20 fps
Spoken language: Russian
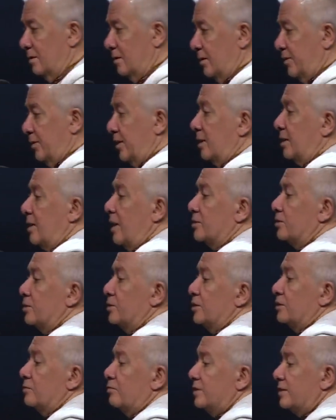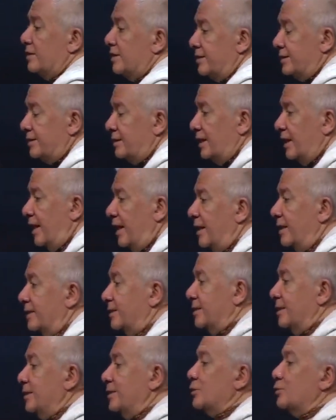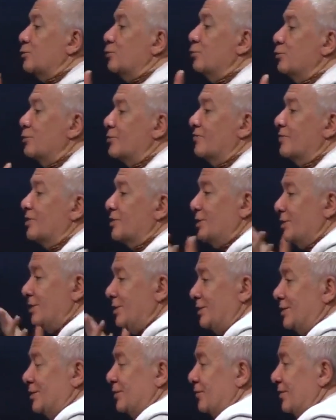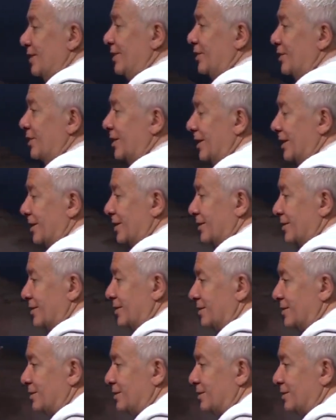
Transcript: Итак, как же жить без насилия? Это искусство жизни великое.